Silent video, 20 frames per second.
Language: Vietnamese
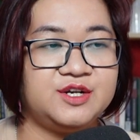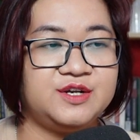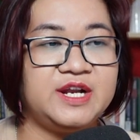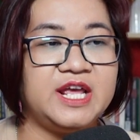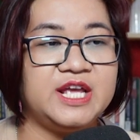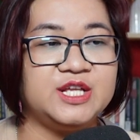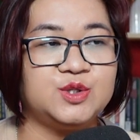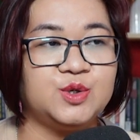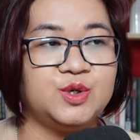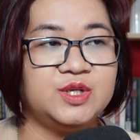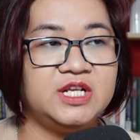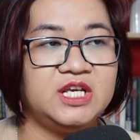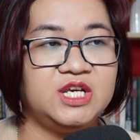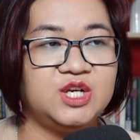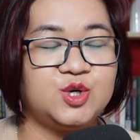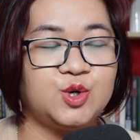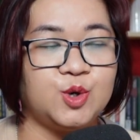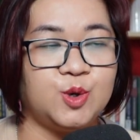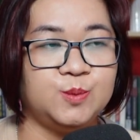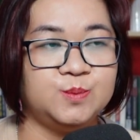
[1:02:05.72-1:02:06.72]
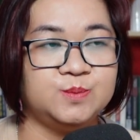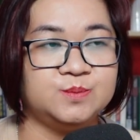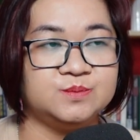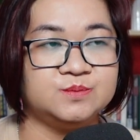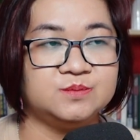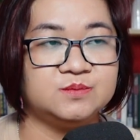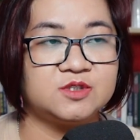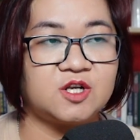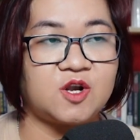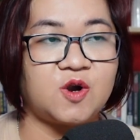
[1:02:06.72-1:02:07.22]
Để tôi đi cùng,
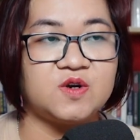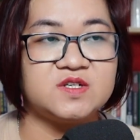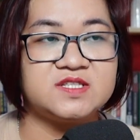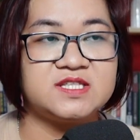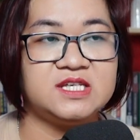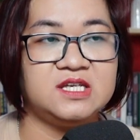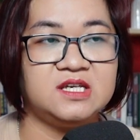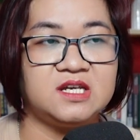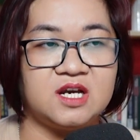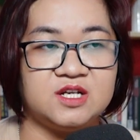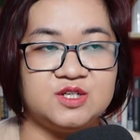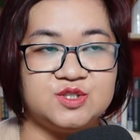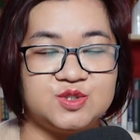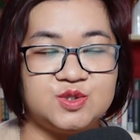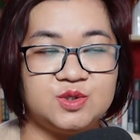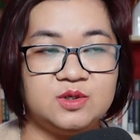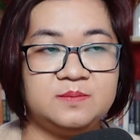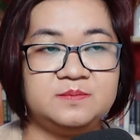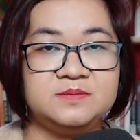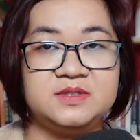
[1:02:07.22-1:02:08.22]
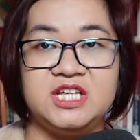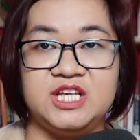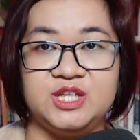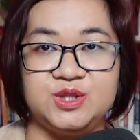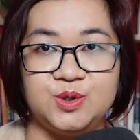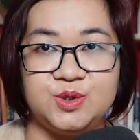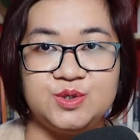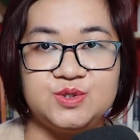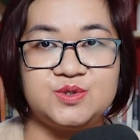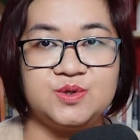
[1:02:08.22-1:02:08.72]
có gì cần giúp thì
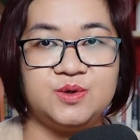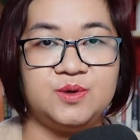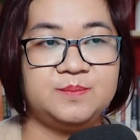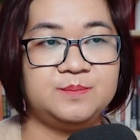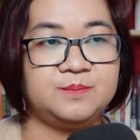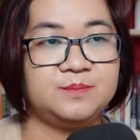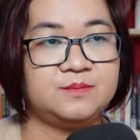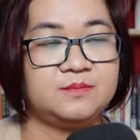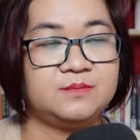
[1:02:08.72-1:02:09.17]
tôi giúp.